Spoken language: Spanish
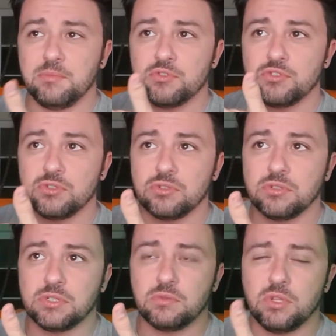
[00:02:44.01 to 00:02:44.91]
pues,
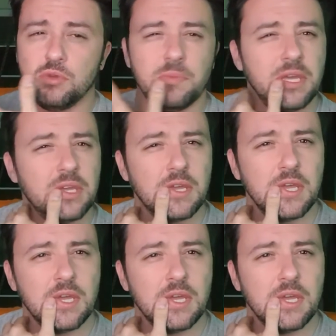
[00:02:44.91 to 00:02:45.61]
cuando me...